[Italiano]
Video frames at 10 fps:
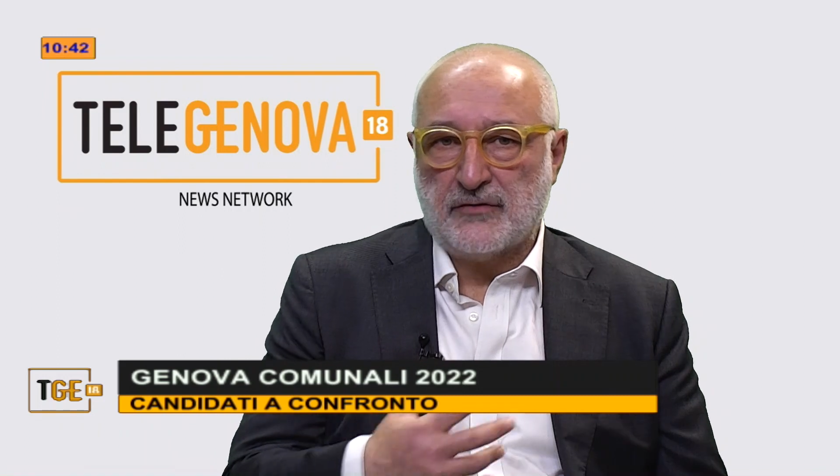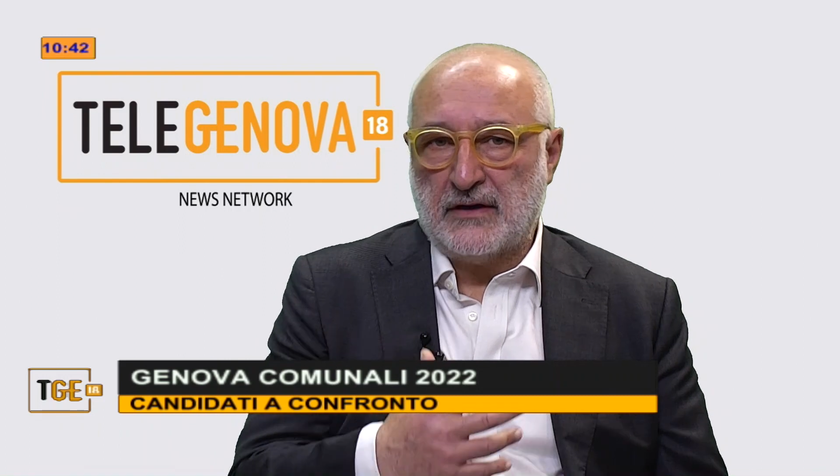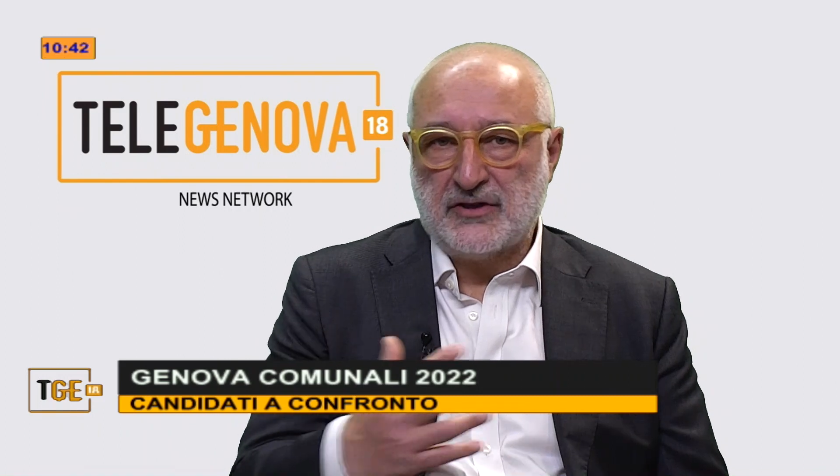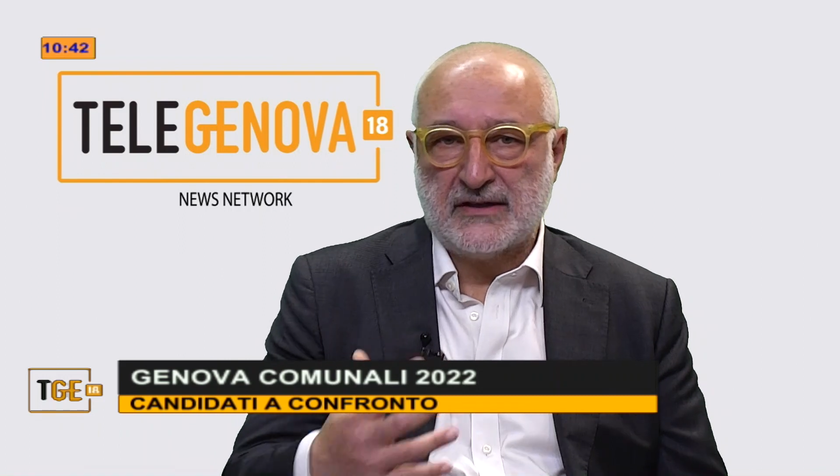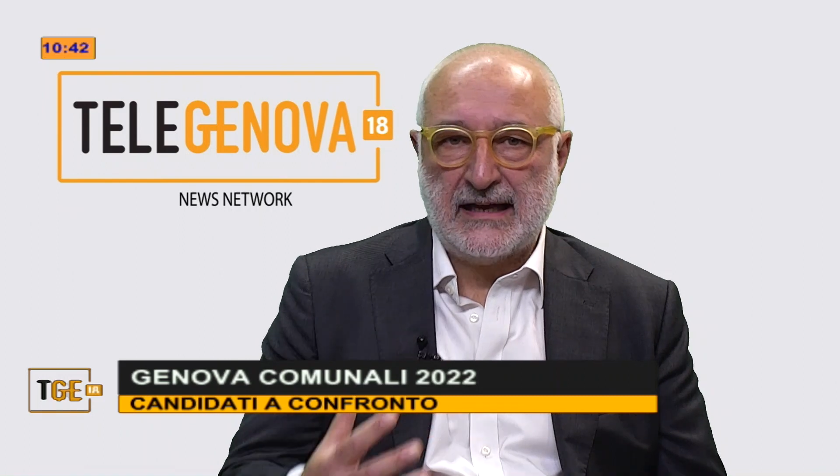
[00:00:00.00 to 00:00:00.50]
a
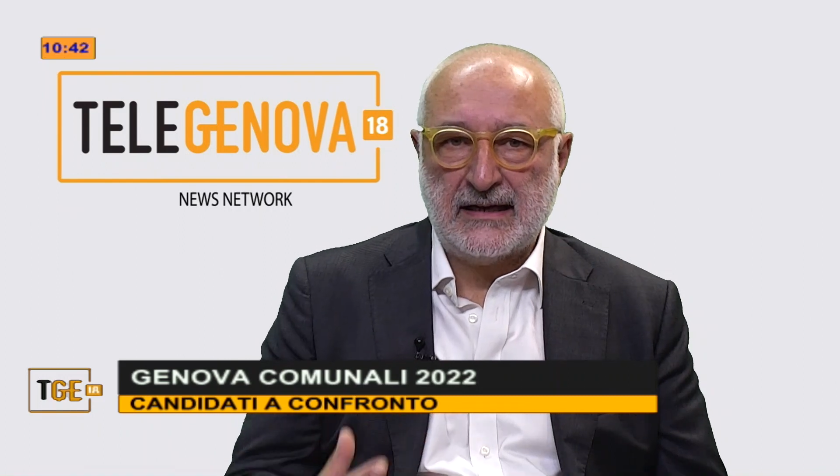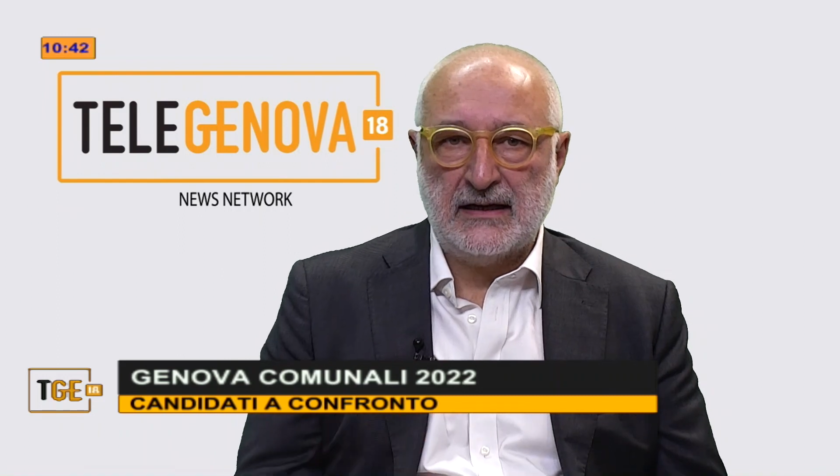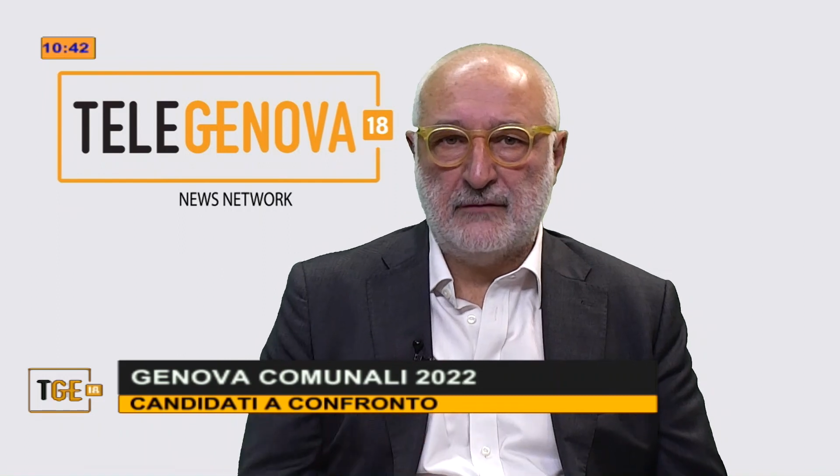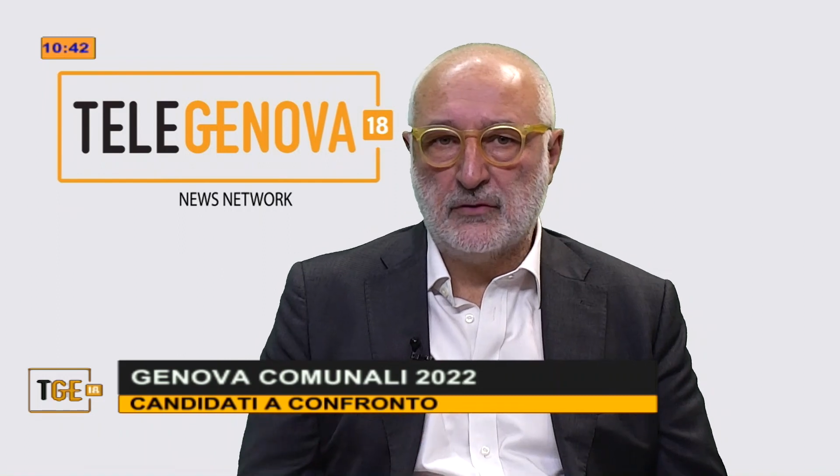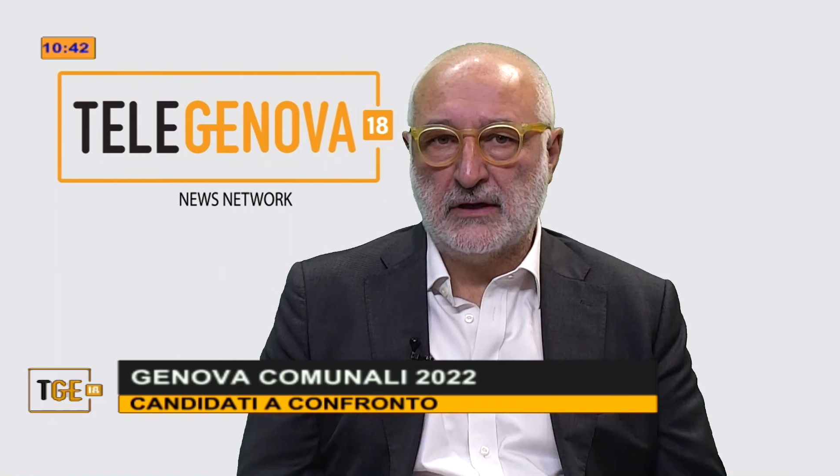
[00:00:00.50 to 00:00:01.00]
cercare
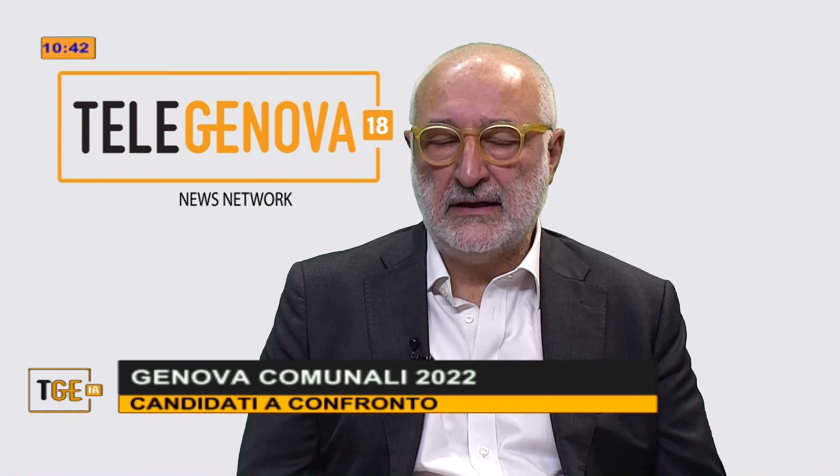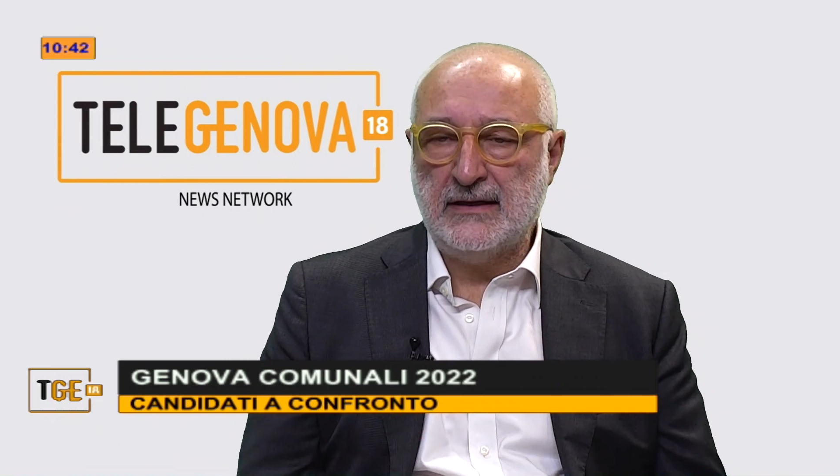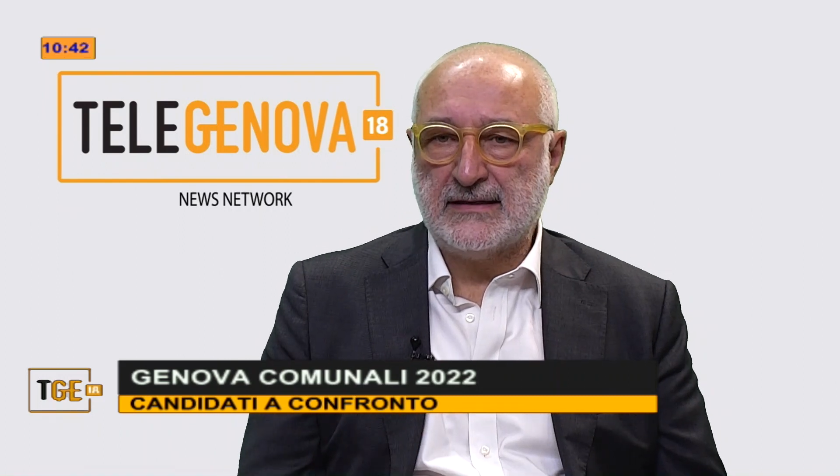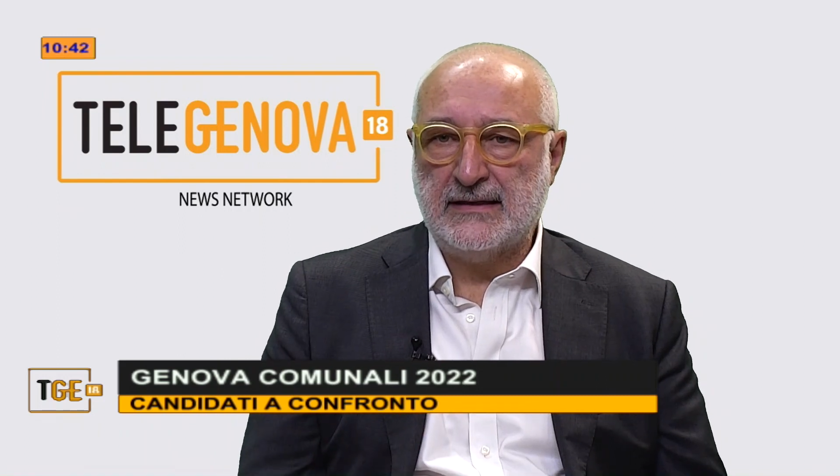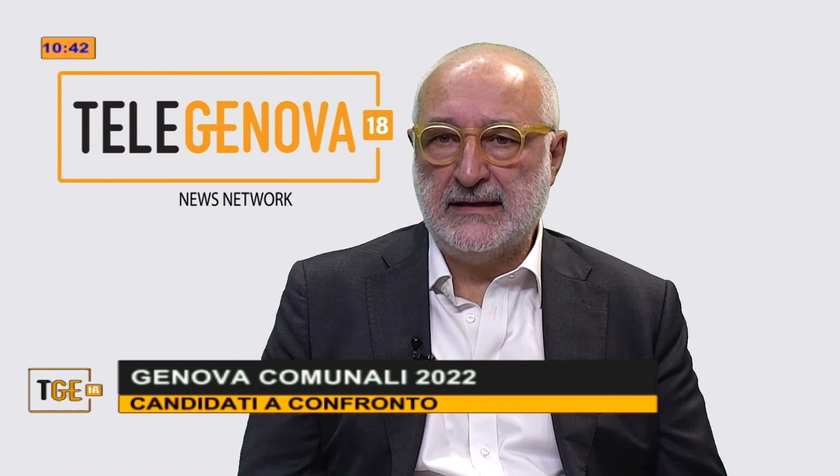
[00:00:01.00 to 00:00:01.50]
lavoro agli
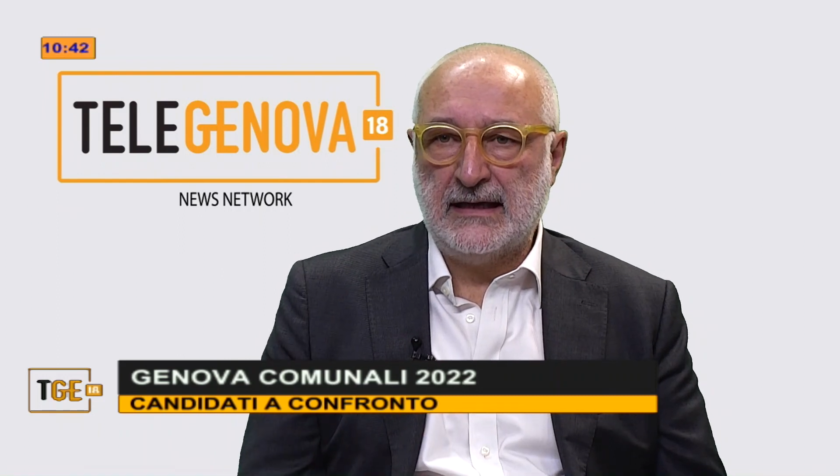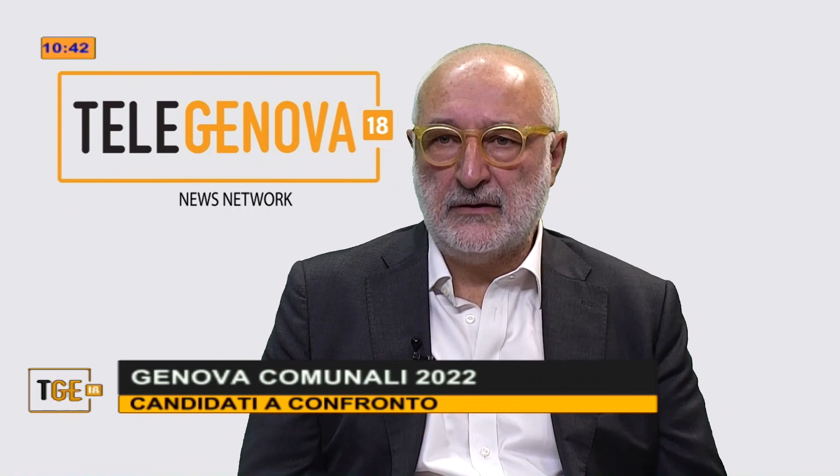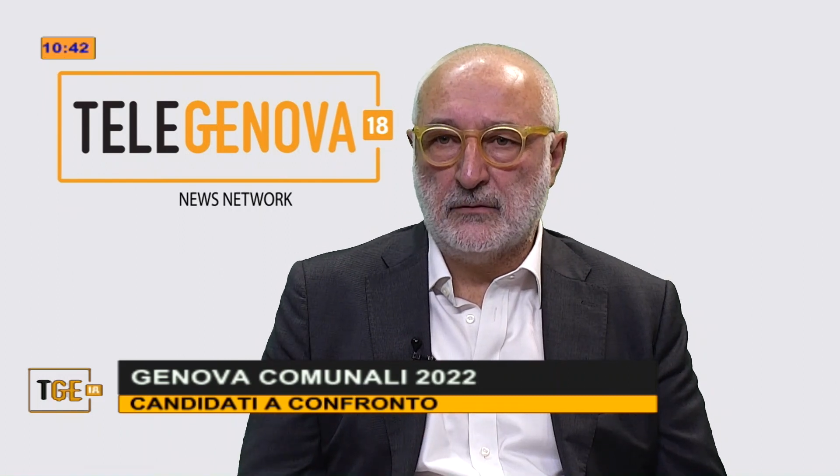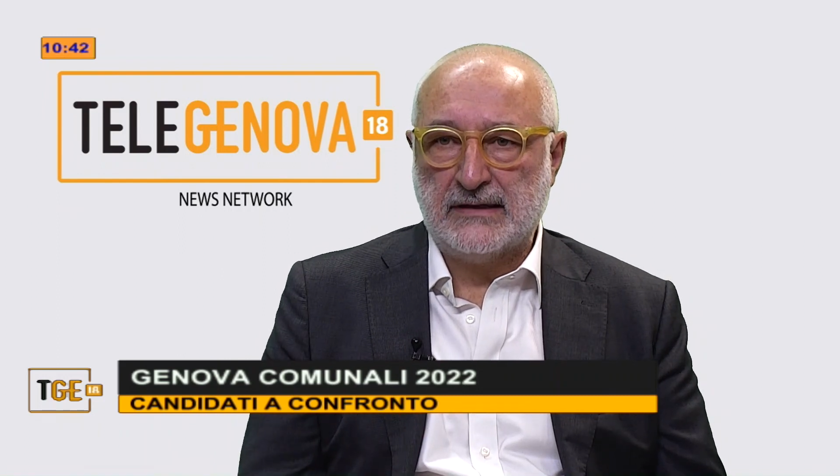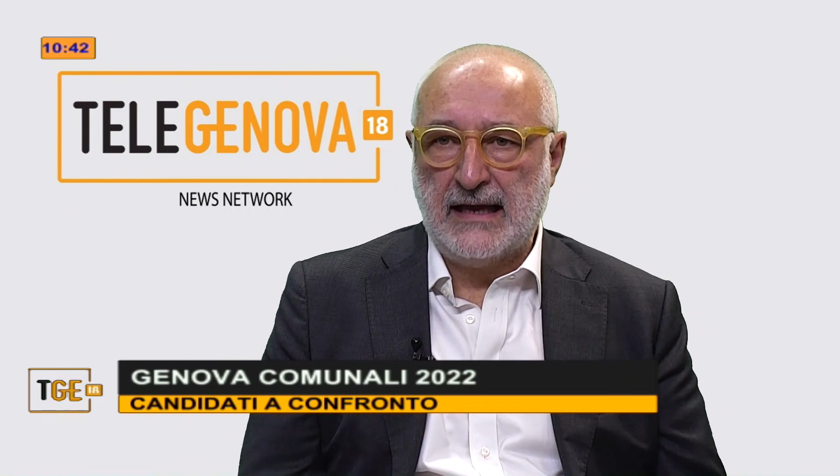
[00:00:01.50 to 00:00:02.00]
inizi degli anni
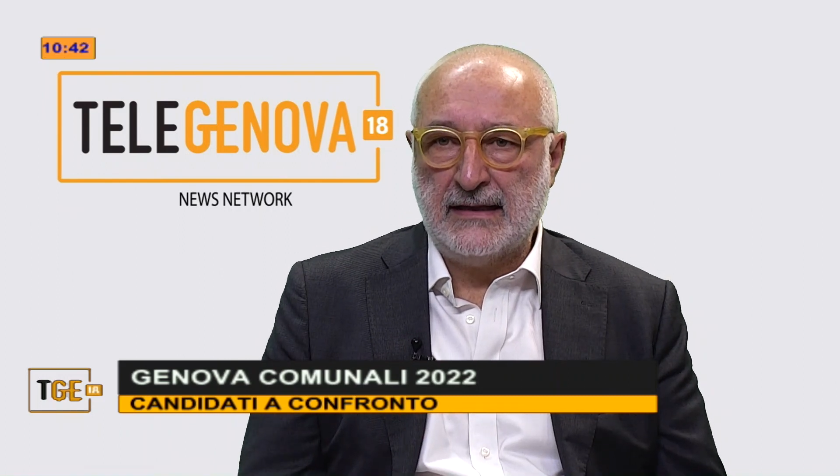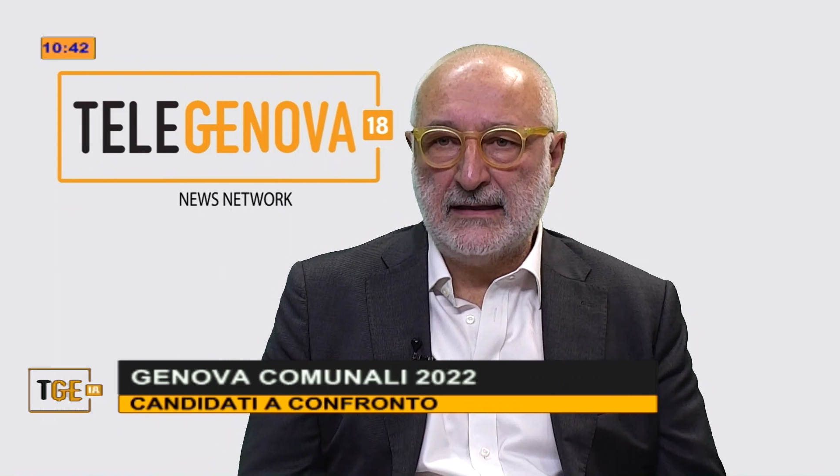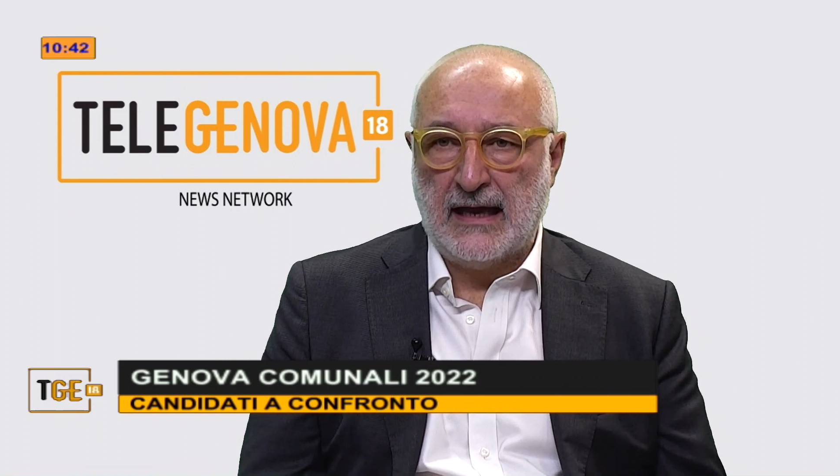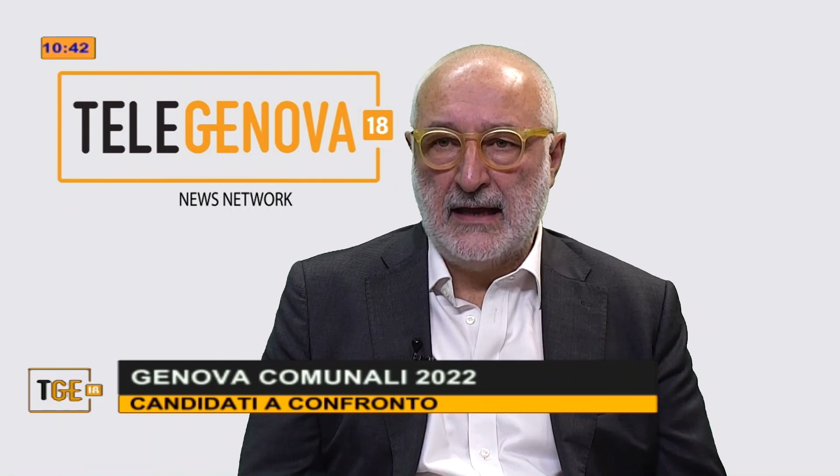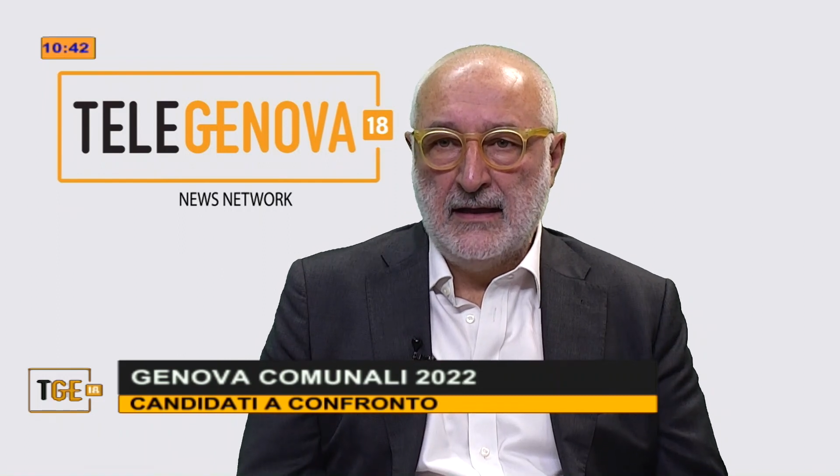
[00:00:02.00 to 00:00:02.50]

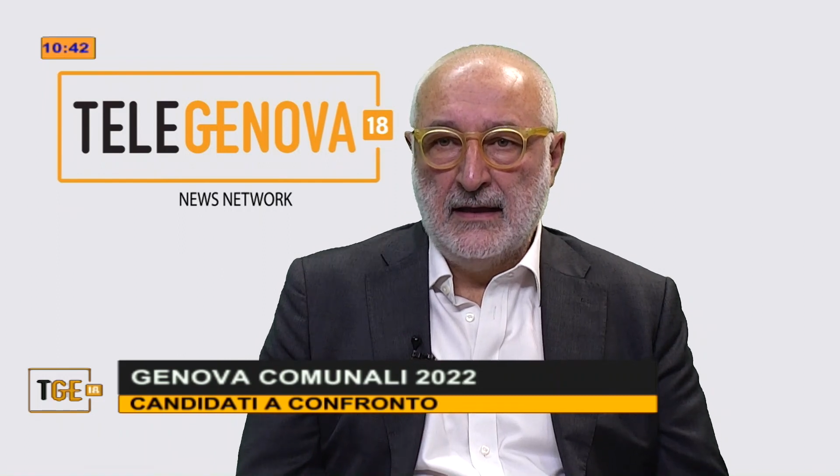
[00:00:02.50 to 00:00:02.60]
Ottanta,